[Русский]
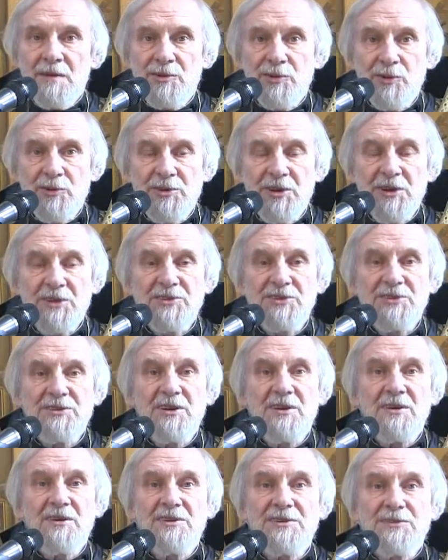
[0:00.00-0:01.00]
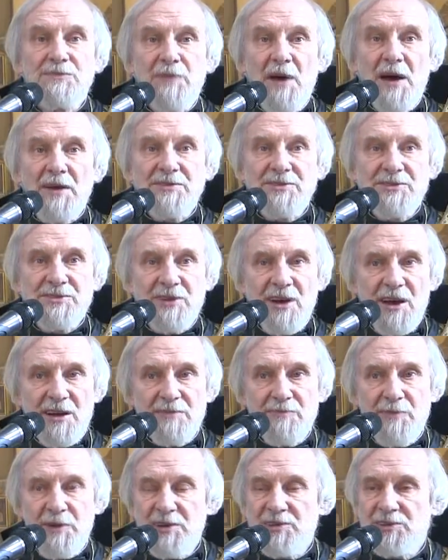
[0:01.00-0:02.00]
чудесно спасся
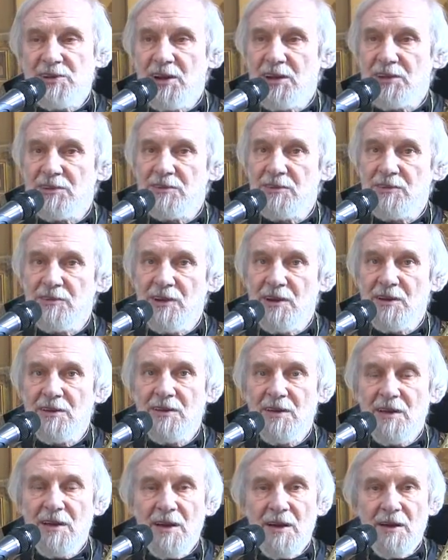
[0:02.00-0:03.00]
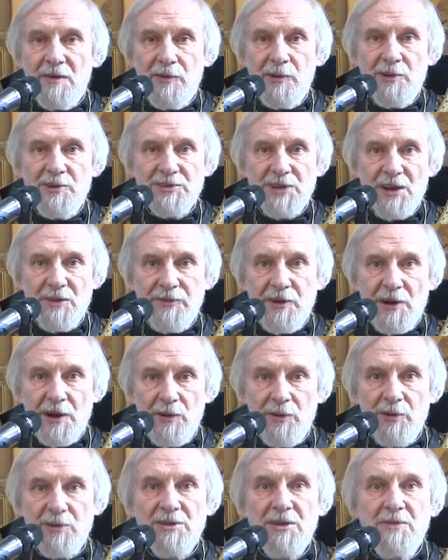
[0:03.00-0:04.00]
от преследования войска
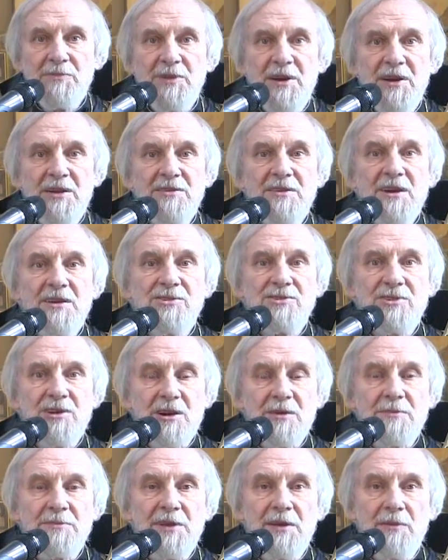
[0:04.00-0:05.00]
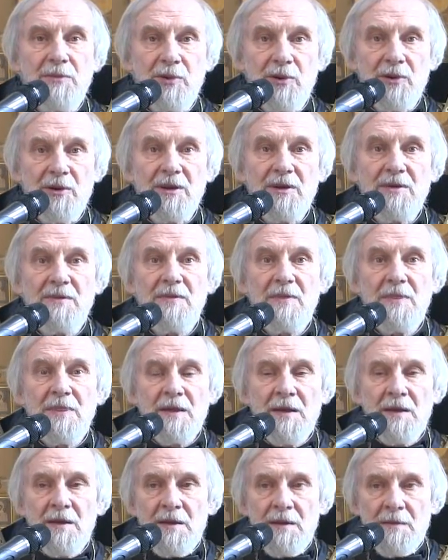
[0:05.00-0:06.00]
фараона, перейдя Черное море,
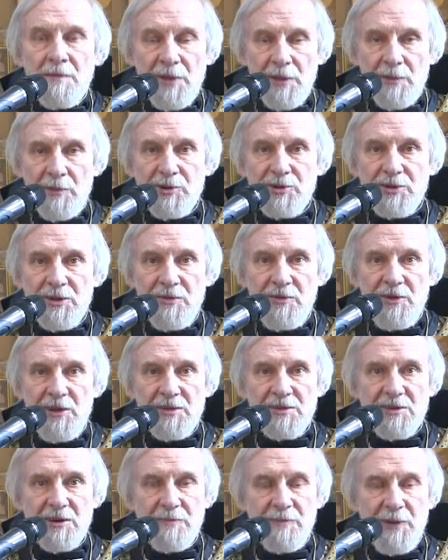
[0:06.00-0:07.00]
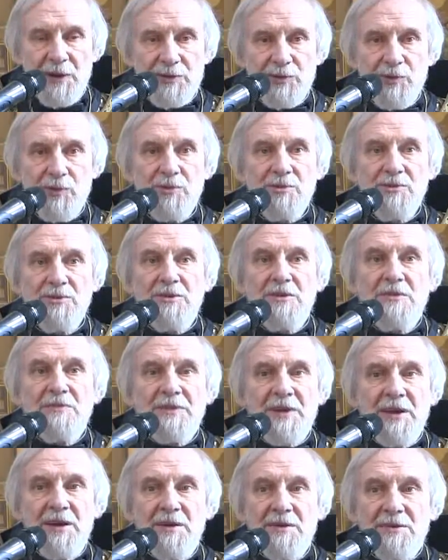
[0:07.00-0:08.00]
потому что ветер подул,
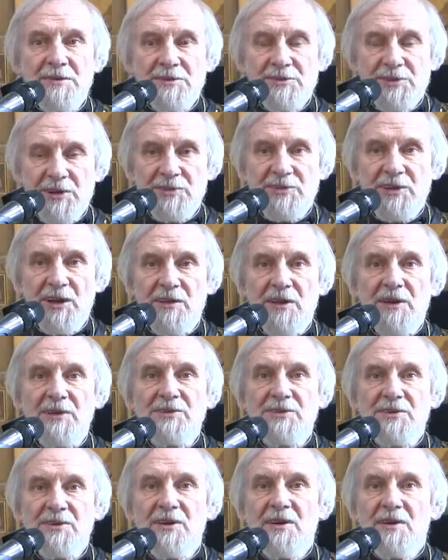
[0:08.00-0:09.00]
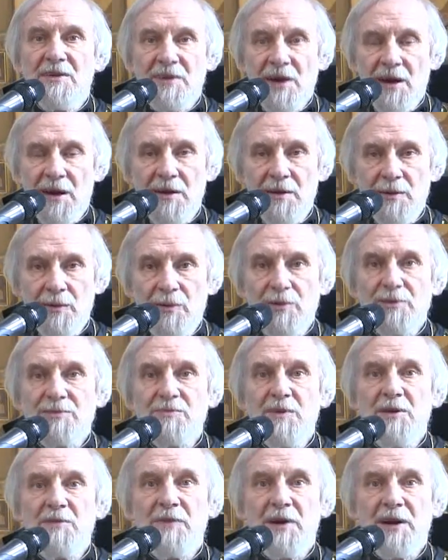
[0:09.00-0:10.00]
и создалась такая
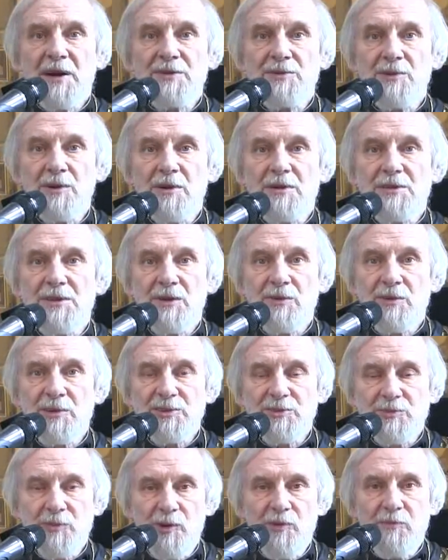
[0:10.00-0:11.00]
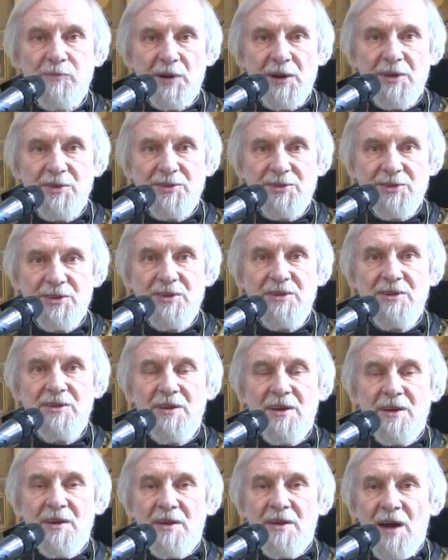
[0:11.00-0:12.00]
отмель, по которой народ смог пройти.
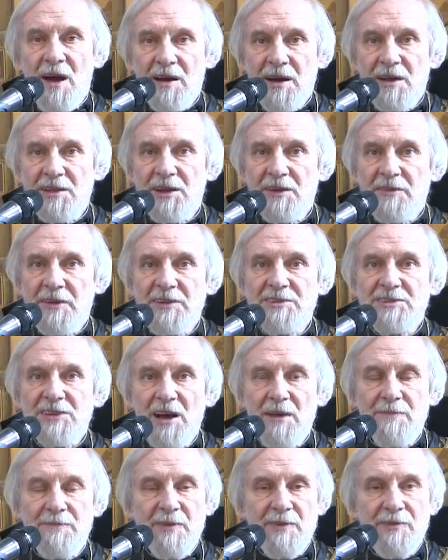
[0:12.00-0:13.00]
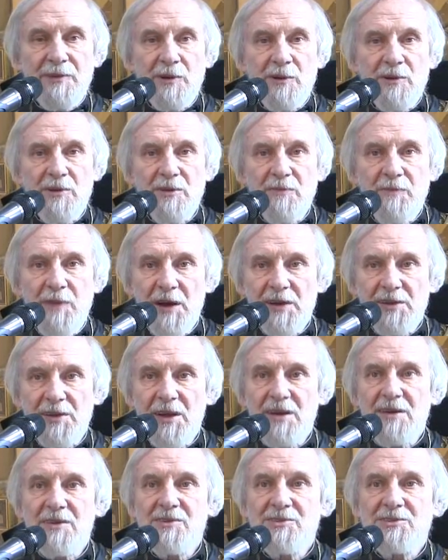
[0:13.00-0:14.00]
А когда войска фараона
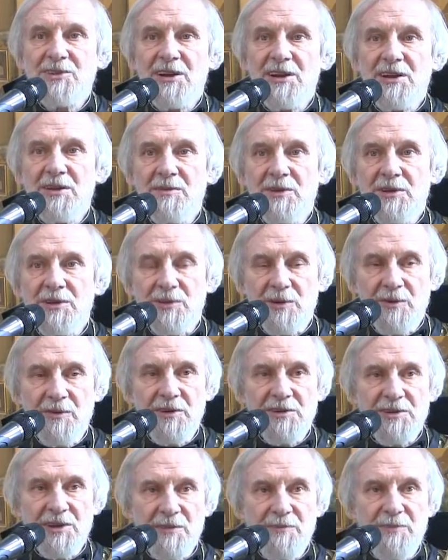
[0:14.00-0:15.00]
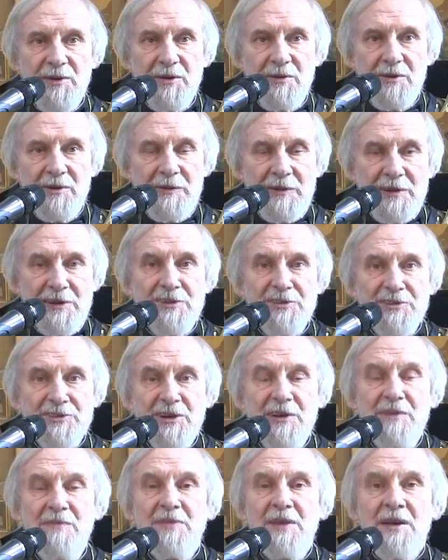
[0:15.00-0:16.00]
погнались за ними, то ветер
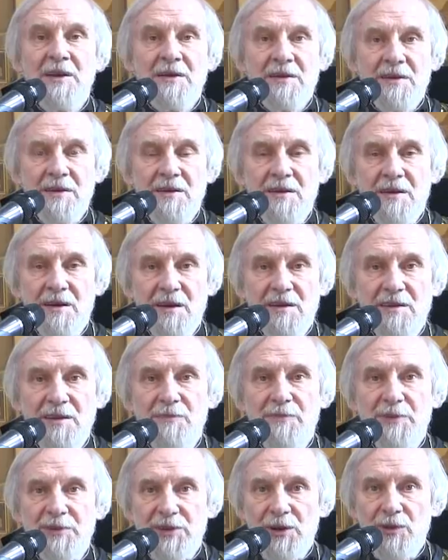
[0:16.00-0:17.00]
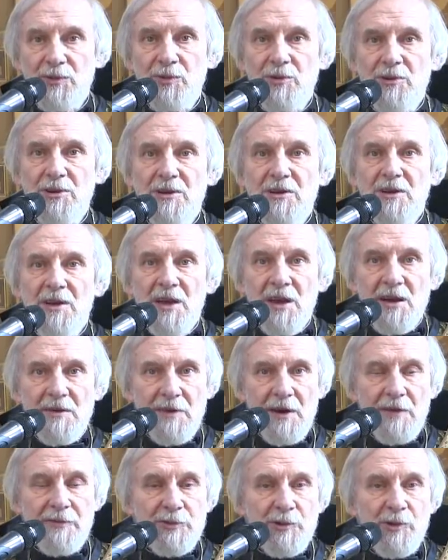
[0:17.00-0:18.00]
переменился, и они потонули
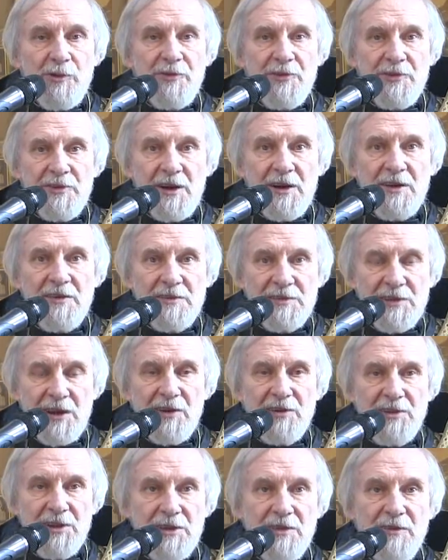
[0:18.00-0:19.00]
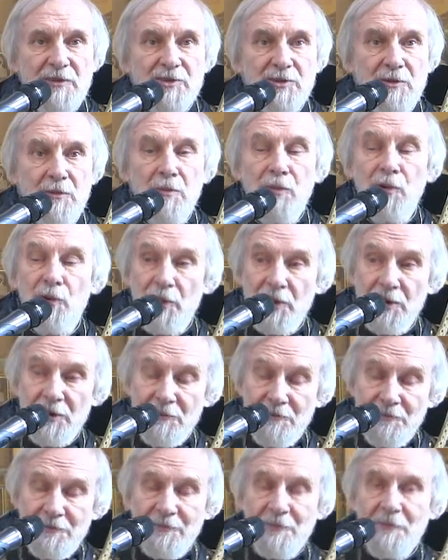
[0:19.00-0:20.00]
во вновь нахлынувшем
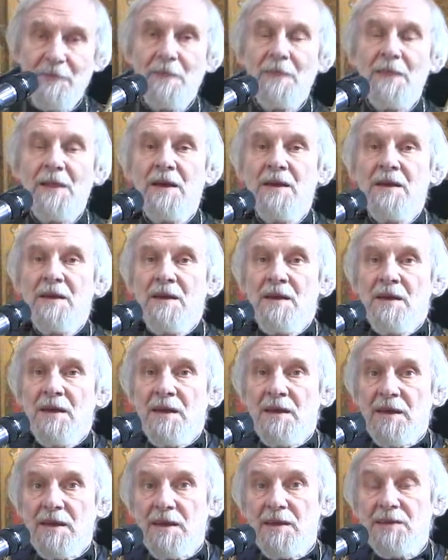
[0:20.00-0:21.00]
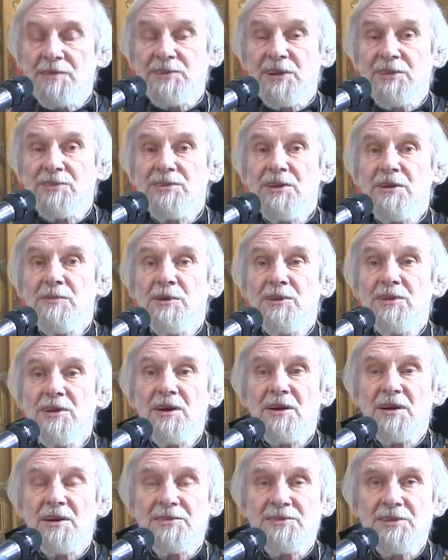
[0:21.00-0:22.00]
море. И затем
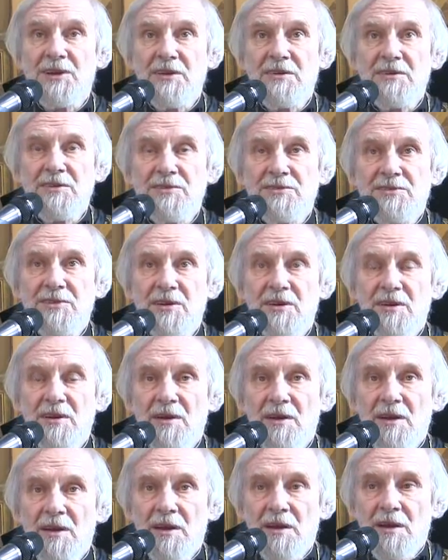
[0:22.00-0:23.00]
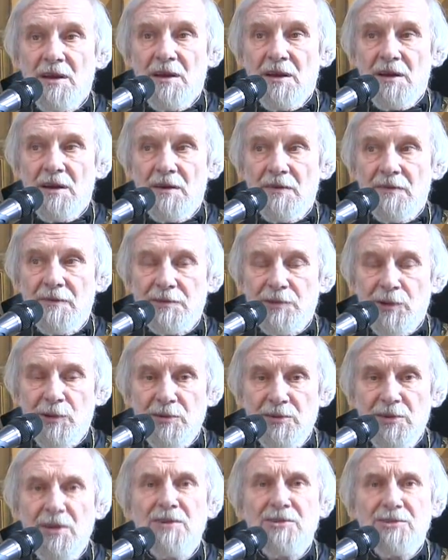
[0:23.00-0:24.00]
они оказались в
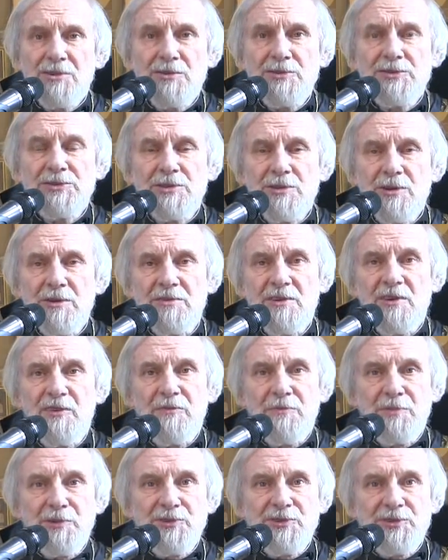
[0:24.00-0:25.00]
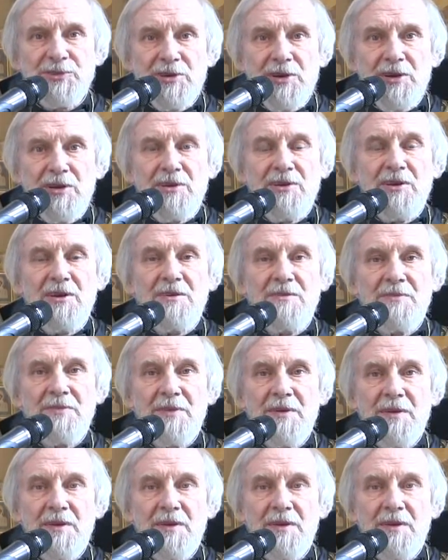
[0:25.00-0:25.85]
труднейших условиях, в пустыне,